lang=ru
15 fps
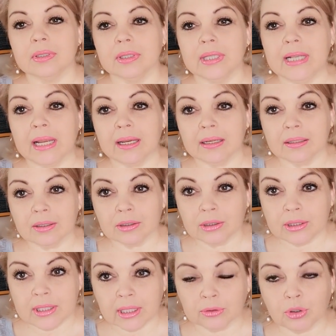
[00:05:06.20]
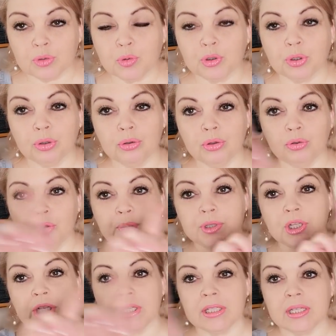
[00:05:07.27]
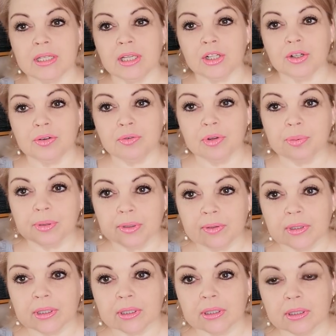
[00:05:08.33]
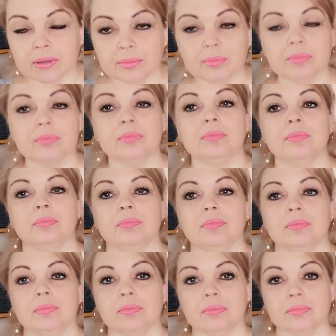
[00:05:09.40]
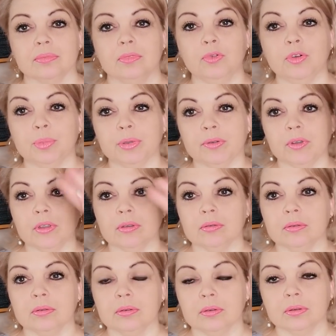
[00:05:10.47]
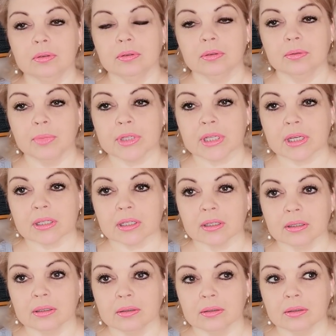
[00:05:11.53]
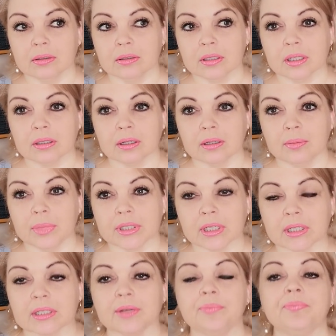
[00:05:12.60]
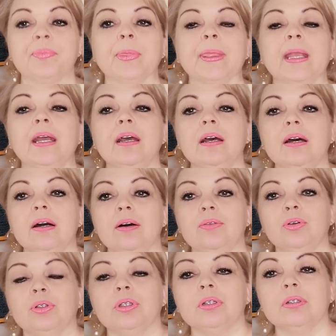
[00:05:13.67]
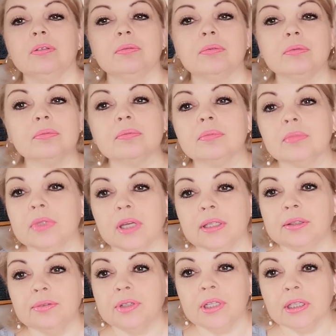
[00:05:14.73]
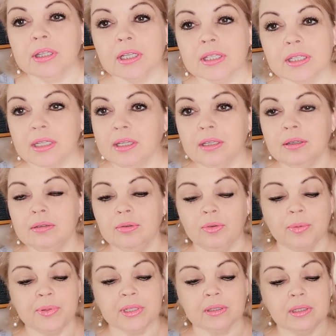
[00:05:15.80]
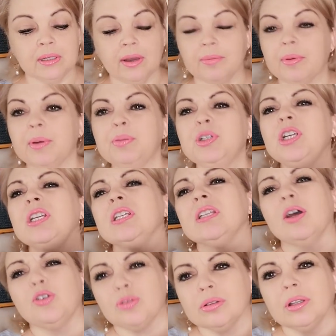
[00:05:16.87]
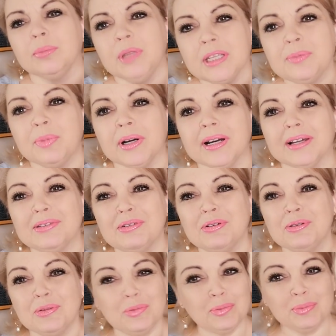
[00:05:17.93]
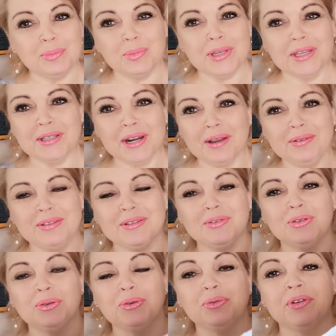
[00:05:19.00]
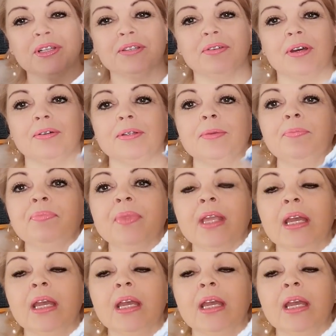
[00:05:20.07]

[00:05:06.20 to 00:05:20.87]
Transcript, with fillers: Для тех, кто смотрит на YouTube, сейчас здесь даже выплывет, эм, выплывет подсказка, ссылка, подсказка. Вот, этого нет на Дзене. Во Я вообще не знаю, что там есть пока, но мне нравится все новое осваивать.